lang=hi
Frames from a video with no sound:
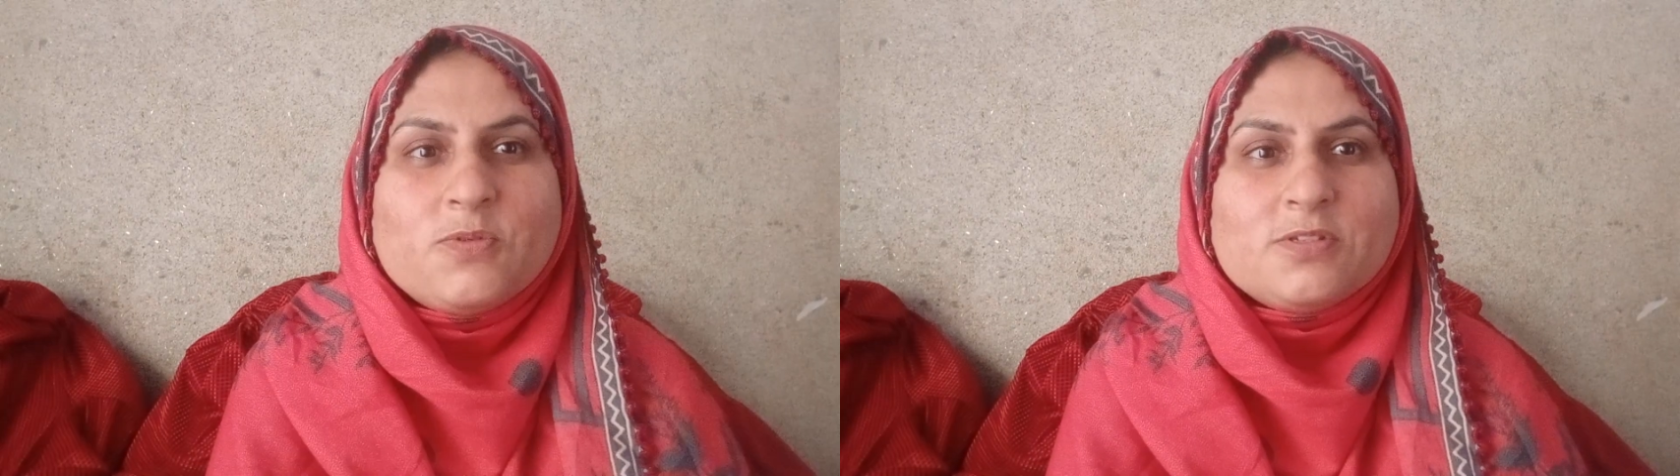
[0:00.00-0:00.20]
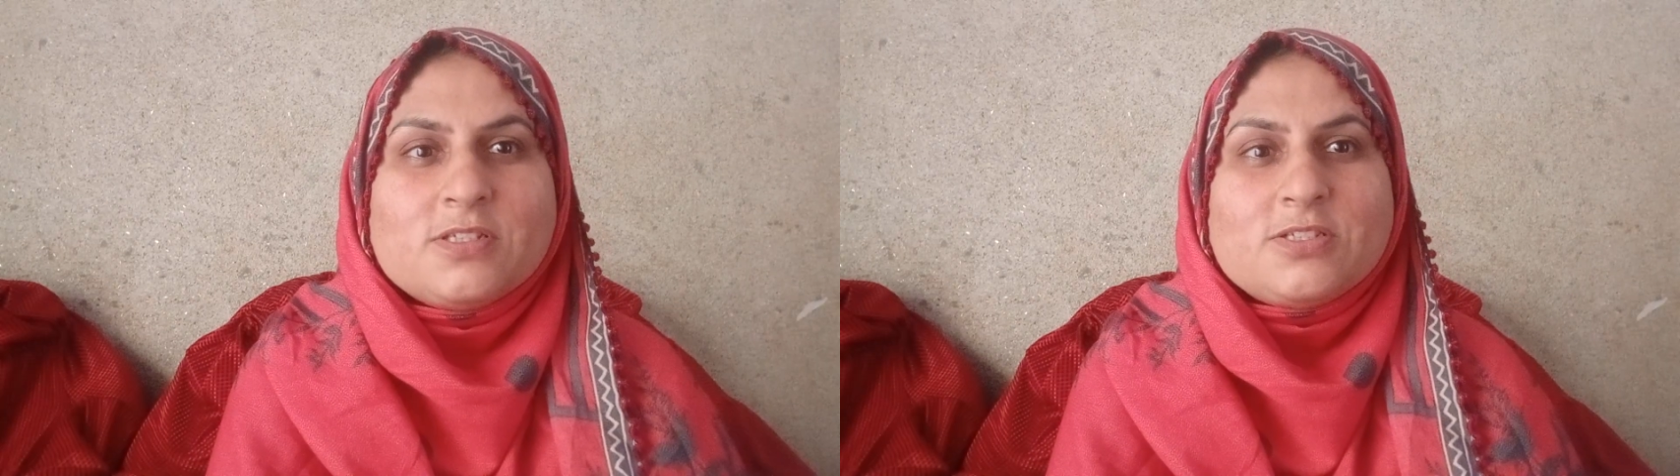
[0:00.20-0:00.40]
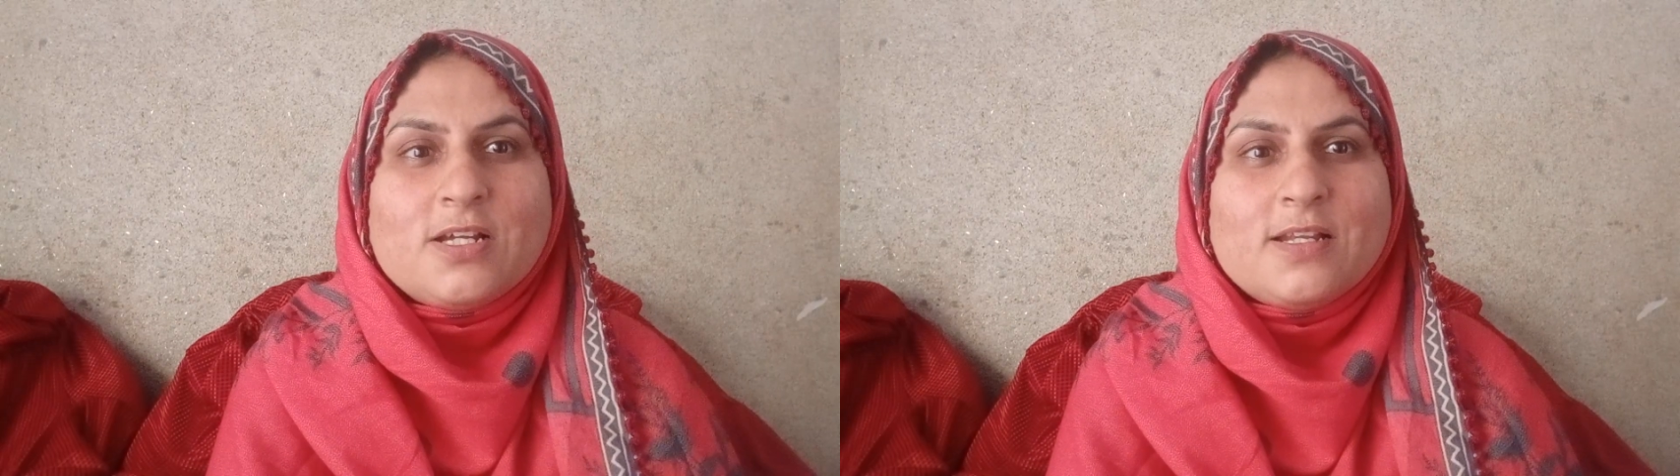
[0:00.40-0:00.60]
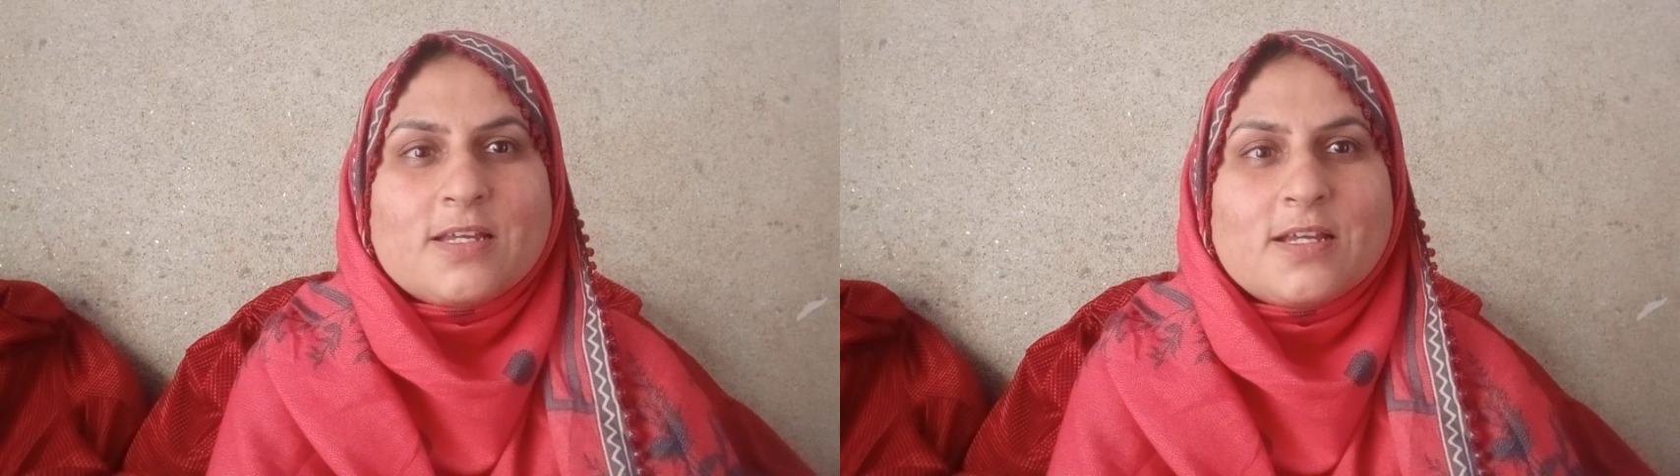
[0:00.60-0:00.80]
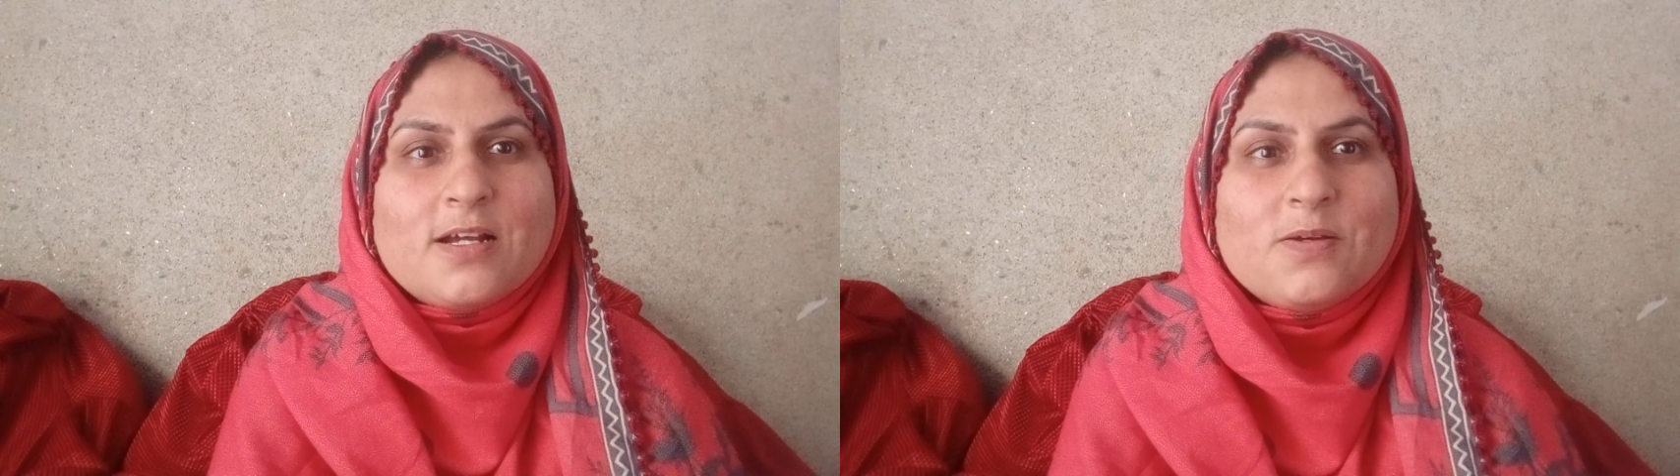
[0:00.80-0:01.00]
बहुत अच्छा
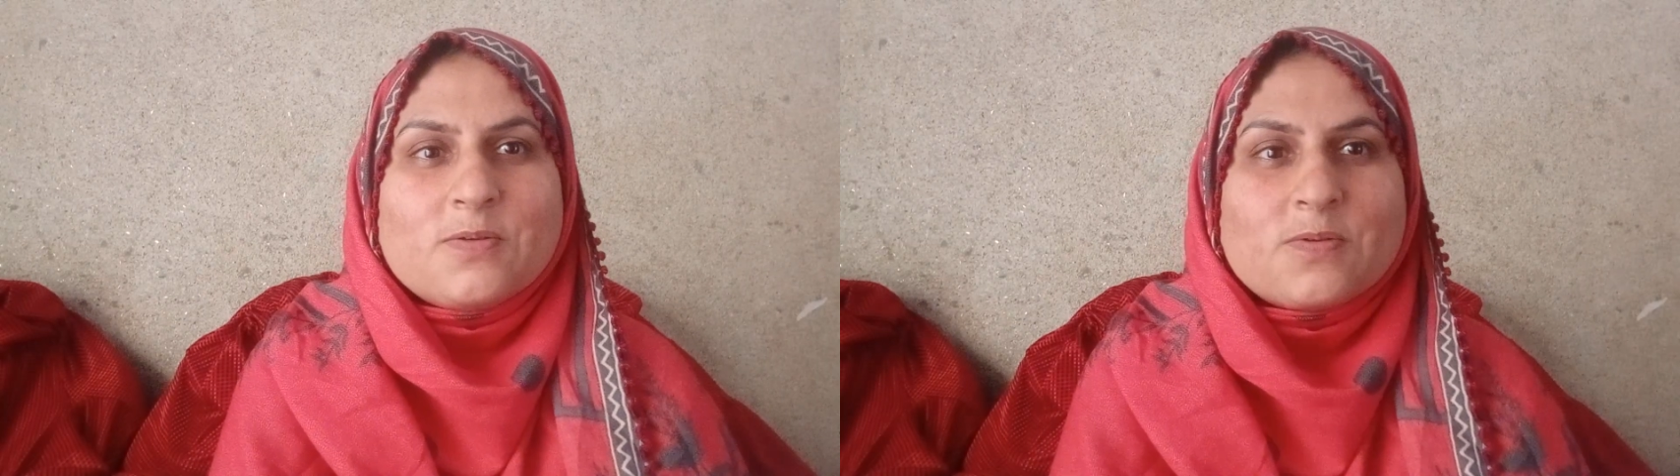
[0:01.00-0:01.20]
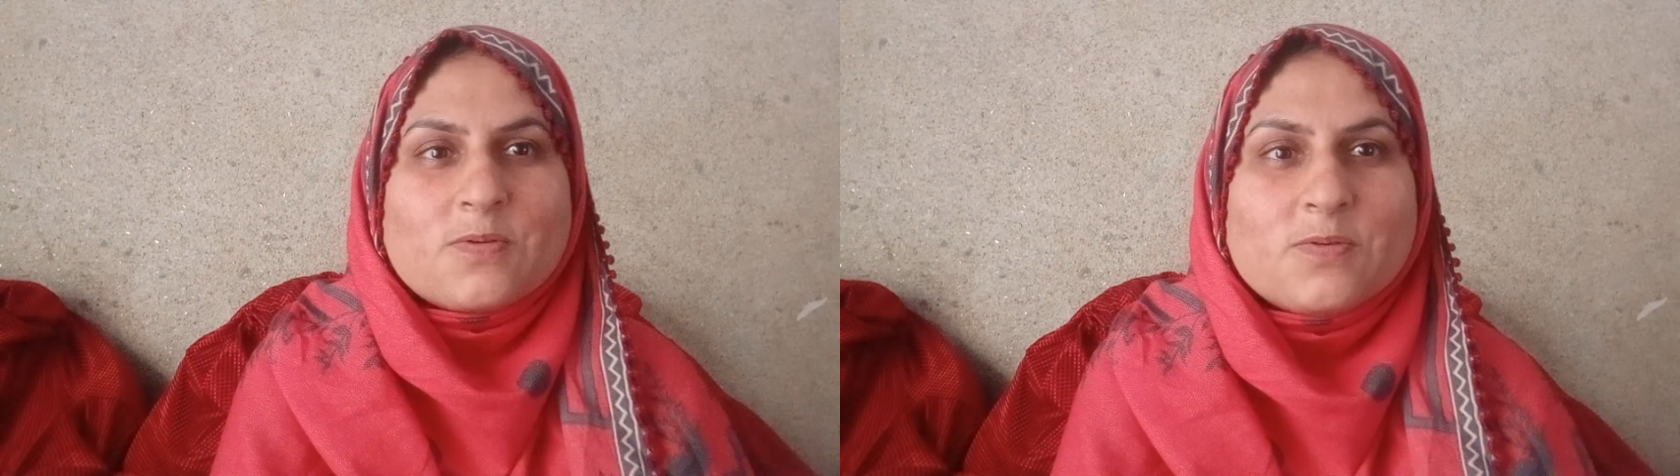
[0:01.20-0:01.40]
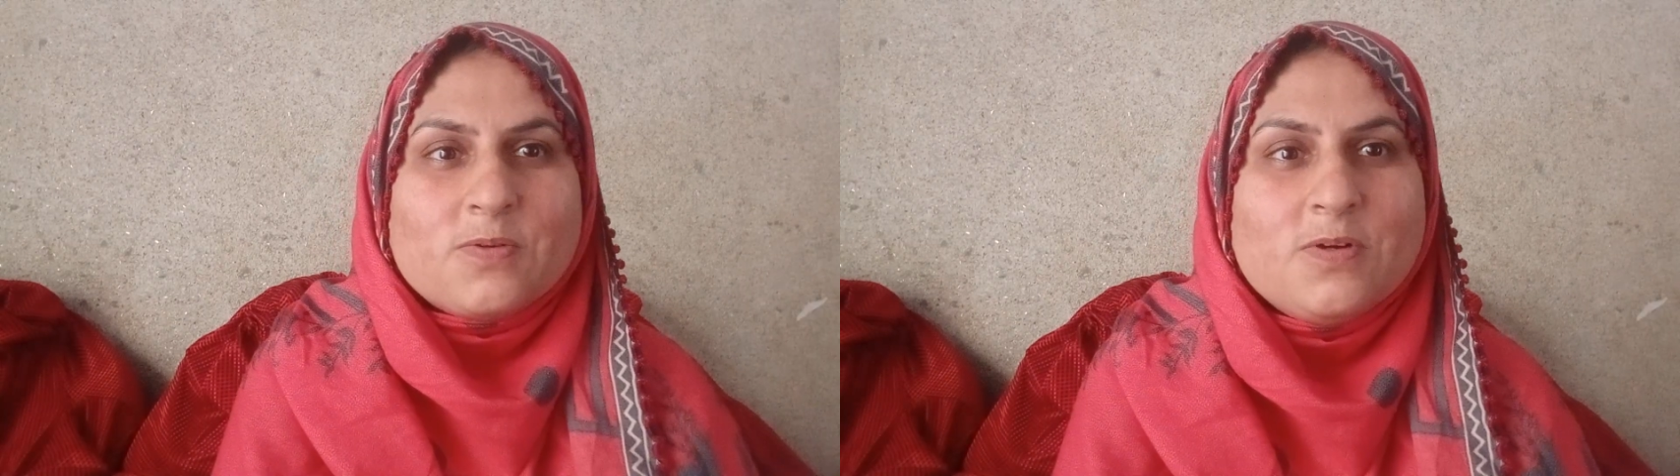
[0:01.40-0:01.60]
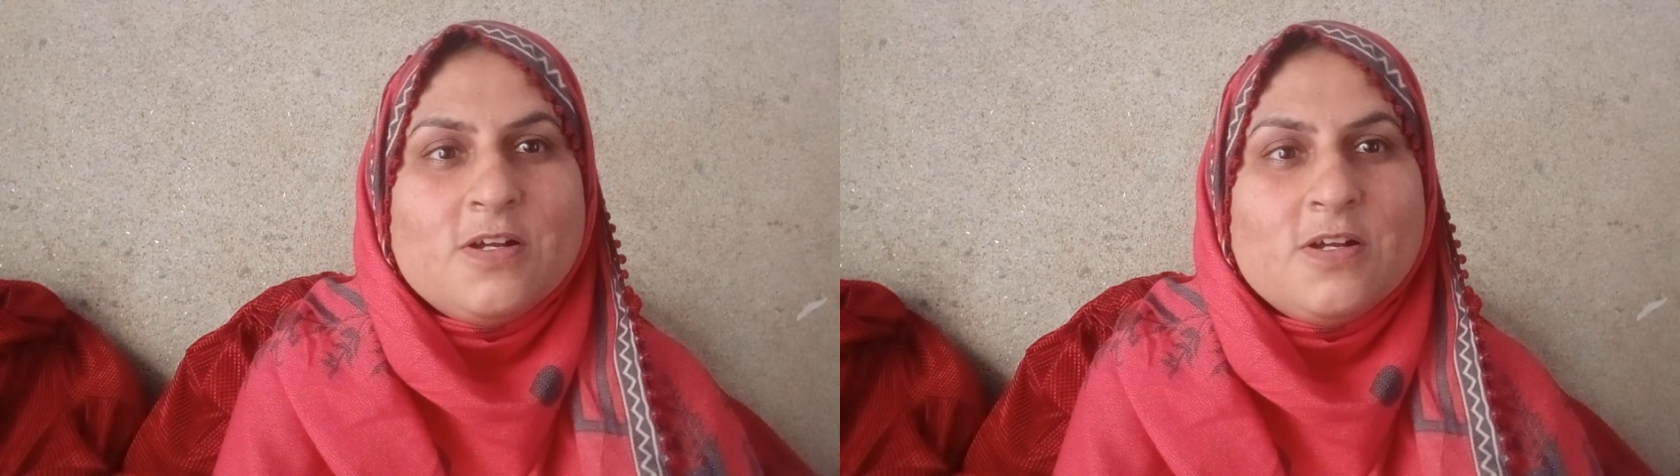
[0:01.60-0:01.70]
लगेगा लोगों को